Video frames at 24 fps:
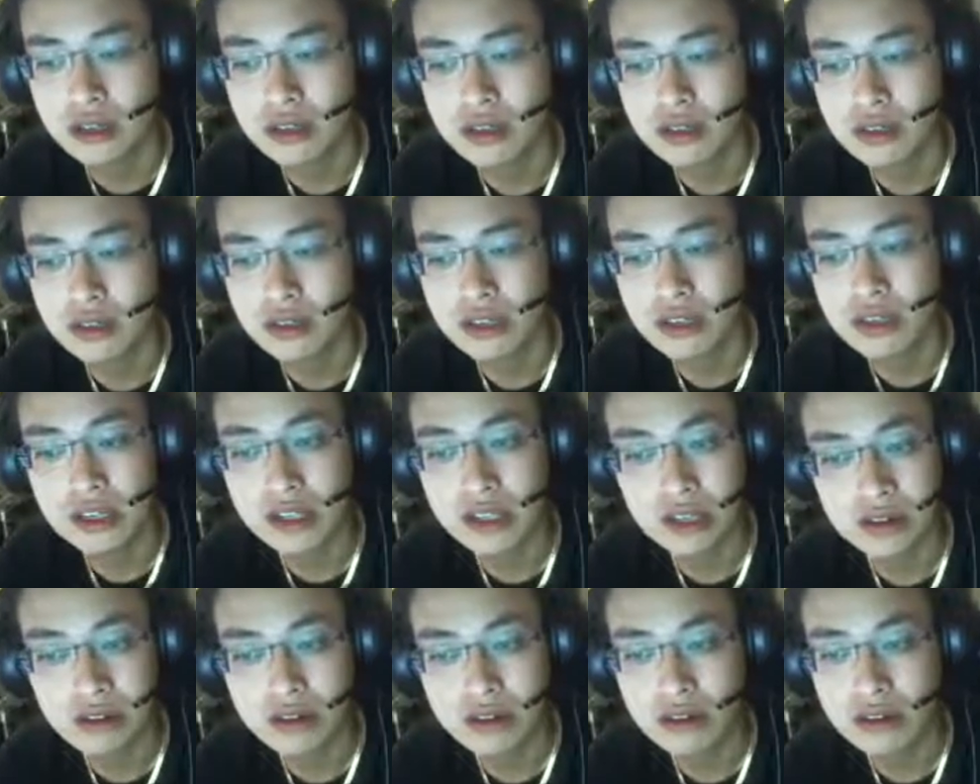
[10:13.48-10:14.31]
des
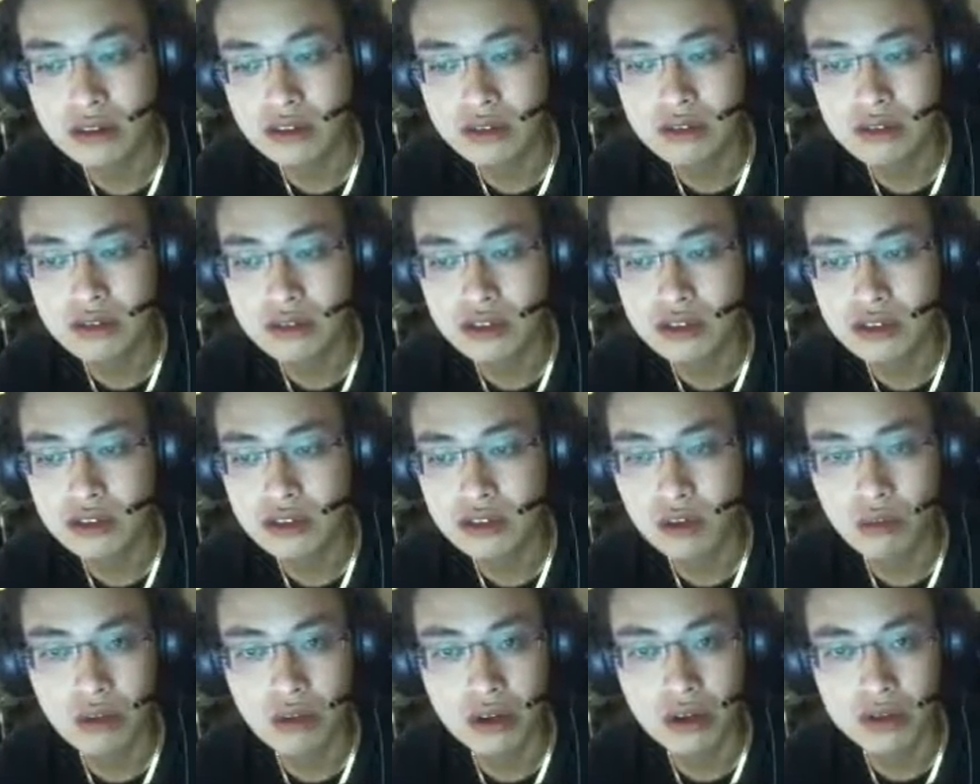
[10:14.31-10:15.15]
alliances, des
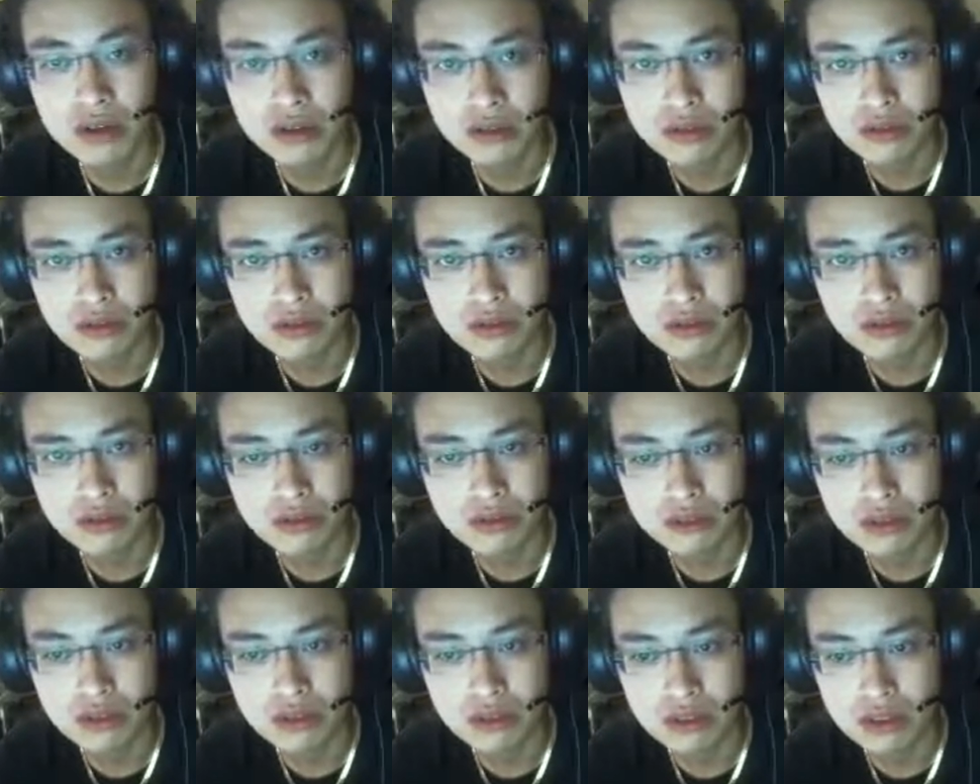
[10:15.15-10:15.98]
corporations et
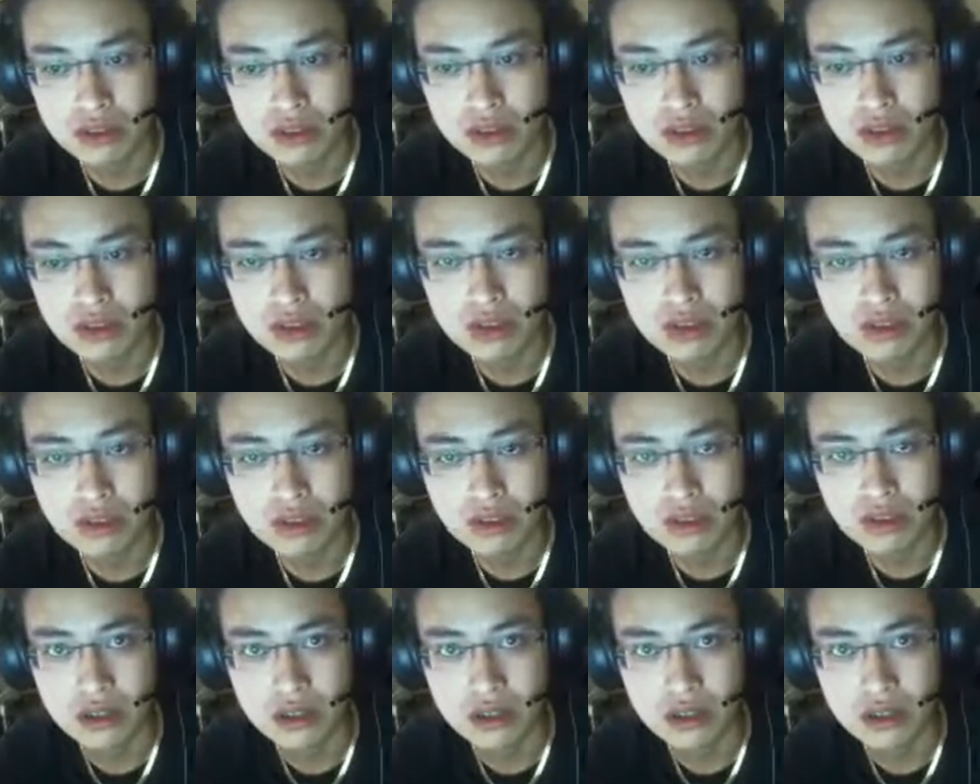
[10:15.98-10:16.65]
tout, qui